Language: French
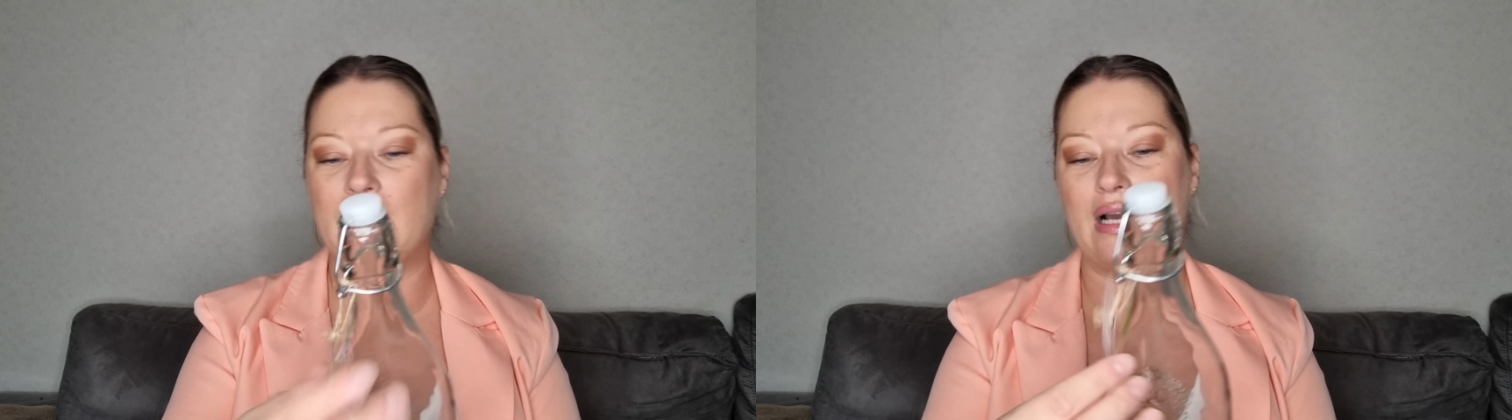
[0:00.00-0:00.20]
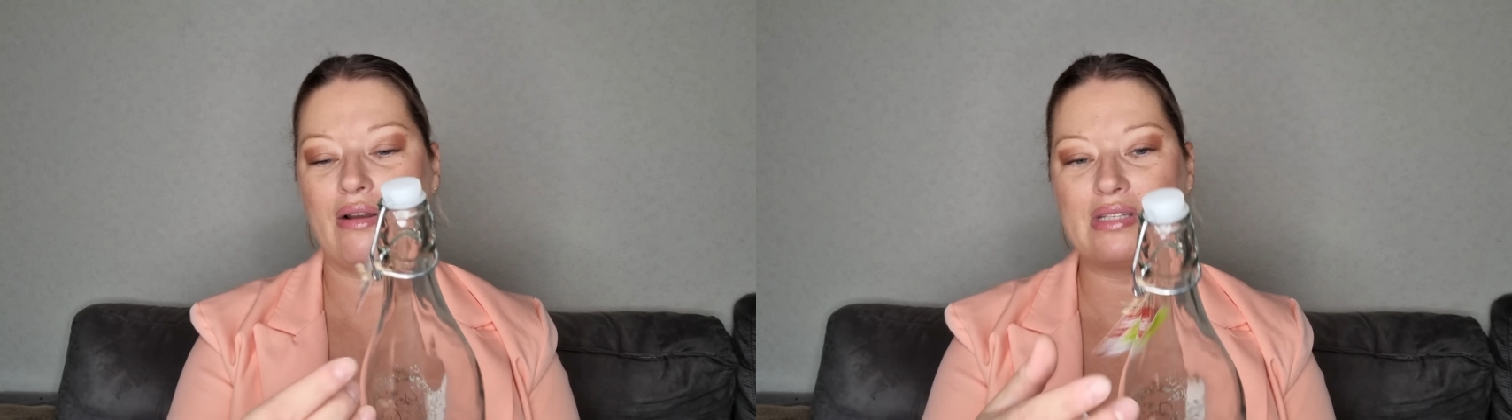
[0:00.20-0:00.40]

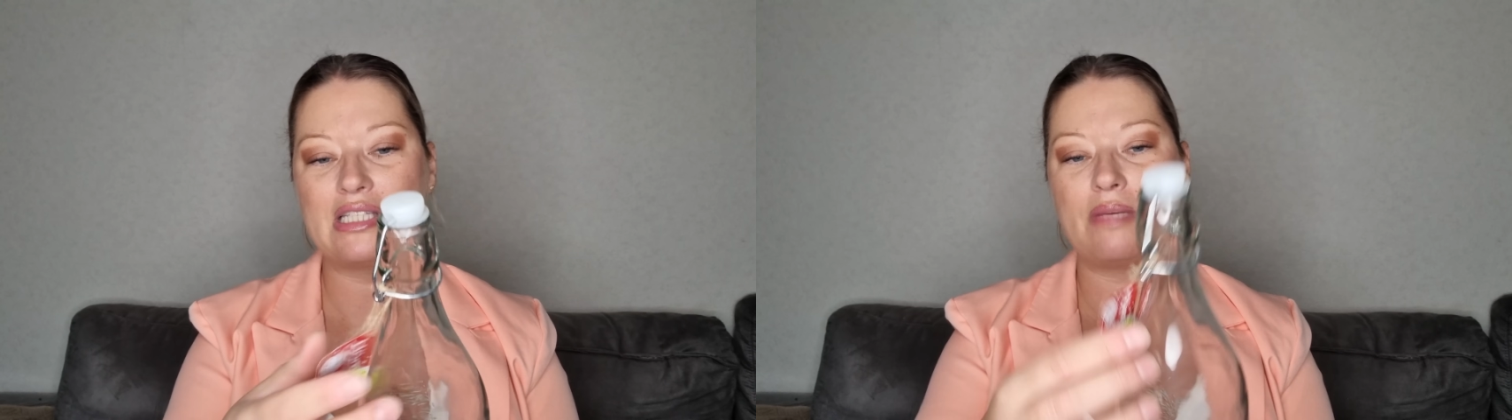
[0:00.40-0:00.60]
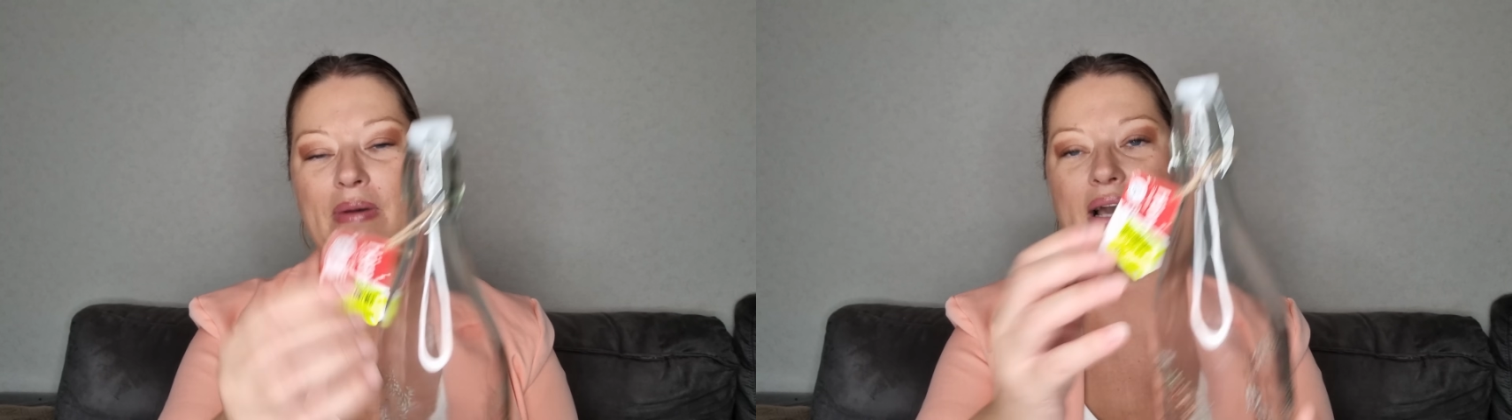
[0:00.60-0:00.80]
Alors ça
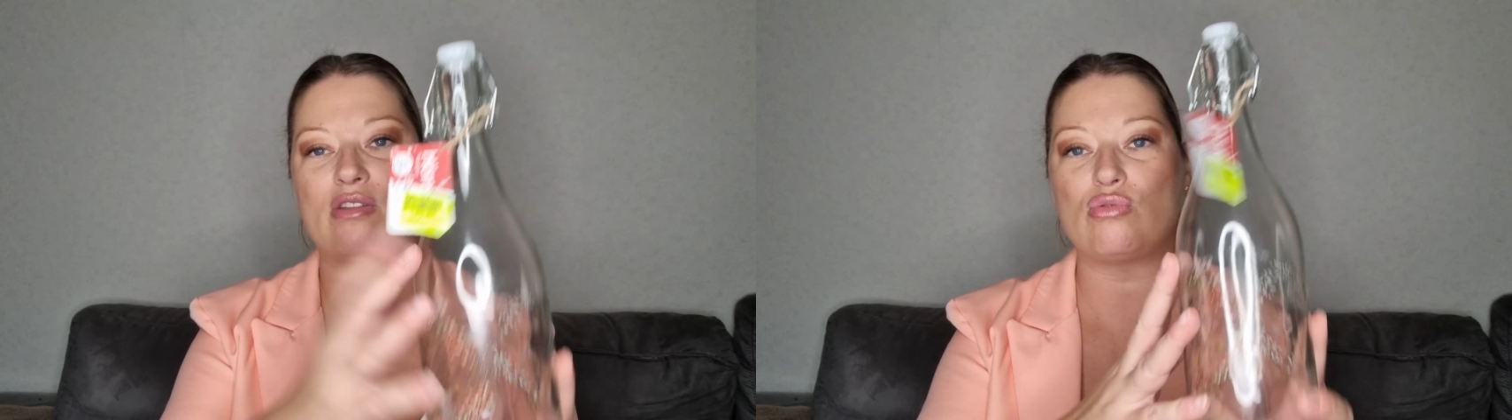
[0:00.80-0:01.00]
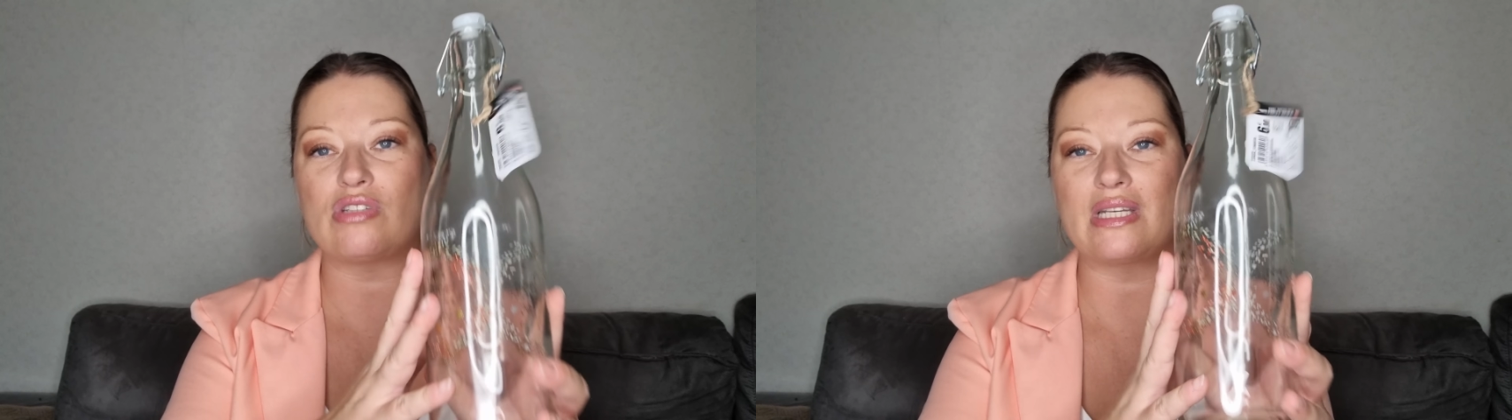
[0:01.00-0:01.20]
c'est pareil,
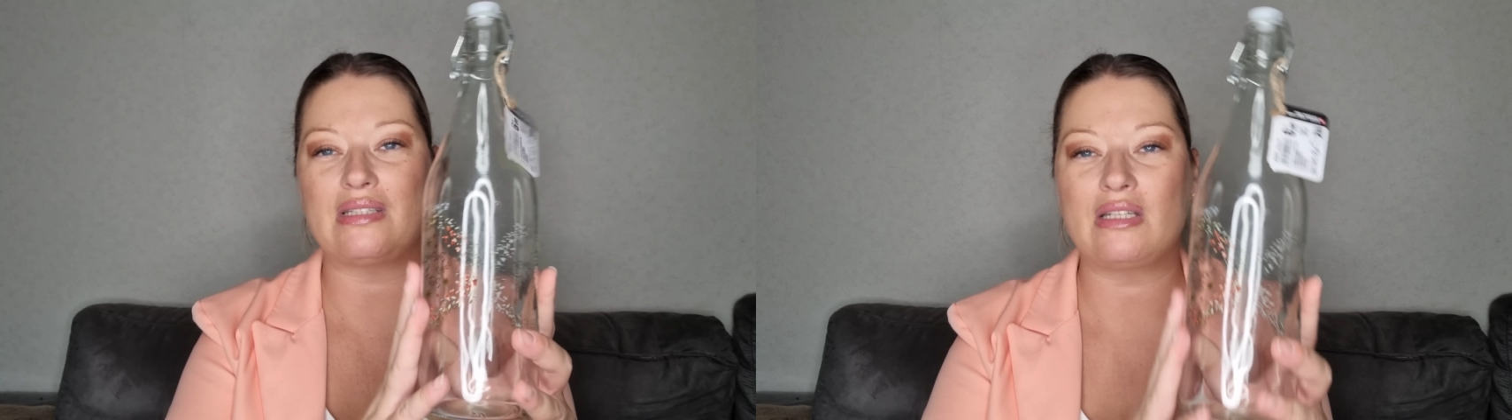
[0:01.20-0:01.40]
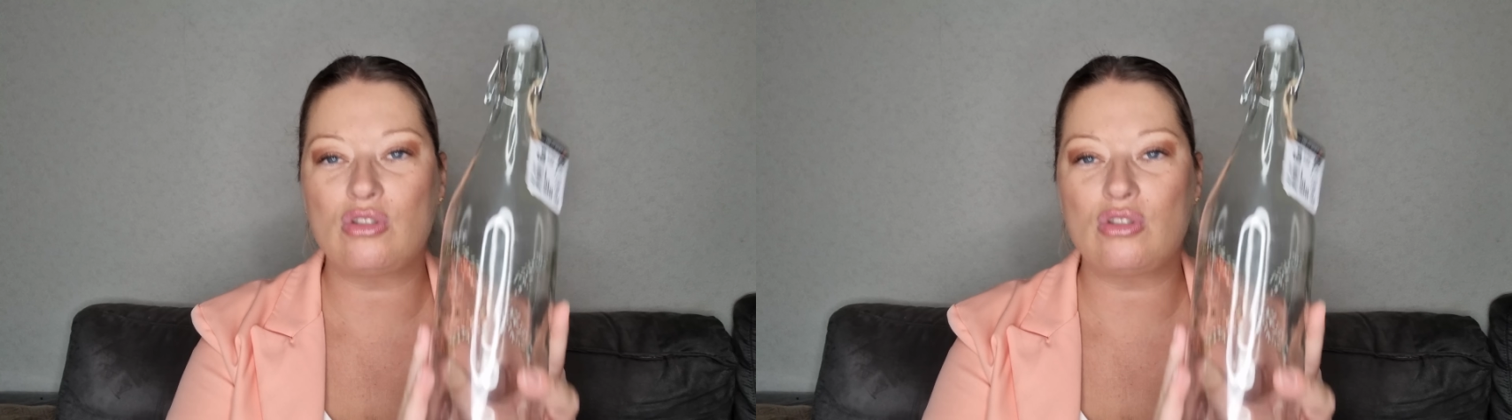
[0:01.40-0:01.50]
tout ce qui était